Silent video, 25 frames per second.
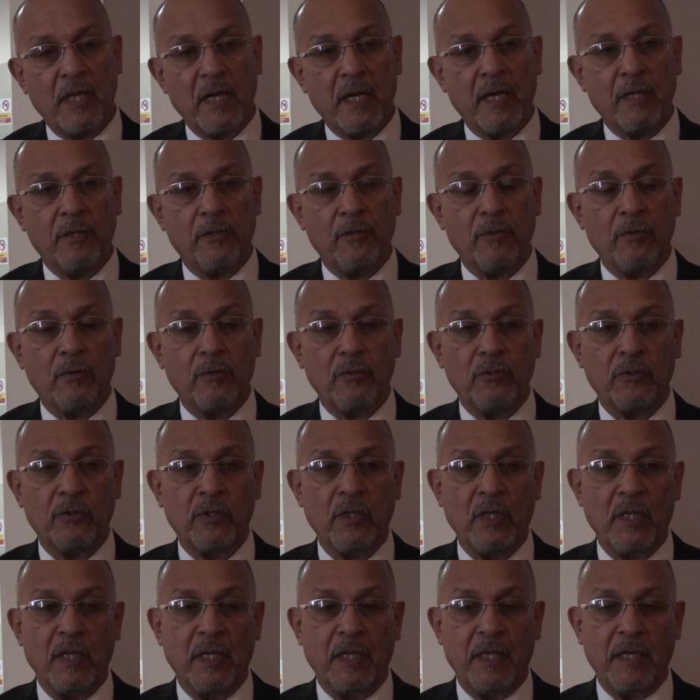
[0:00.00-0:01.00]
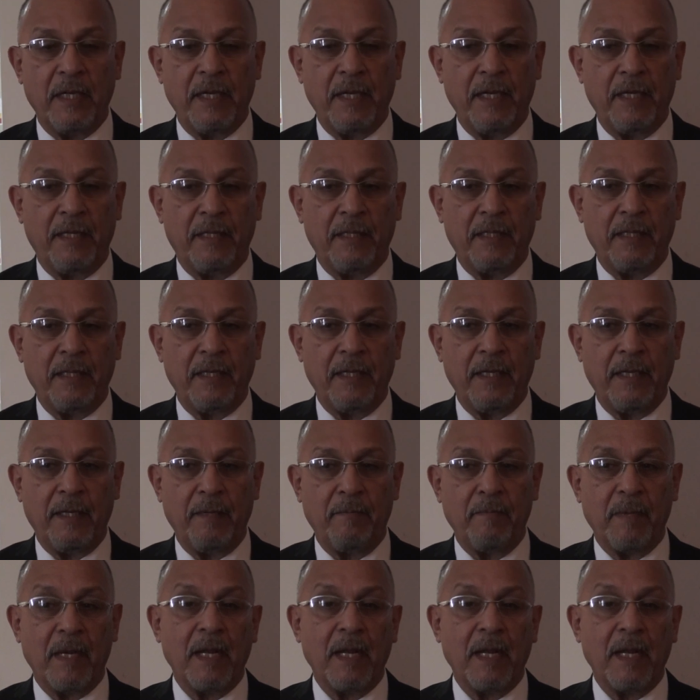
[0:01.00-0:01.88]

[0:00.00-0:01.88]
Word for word: datos, este,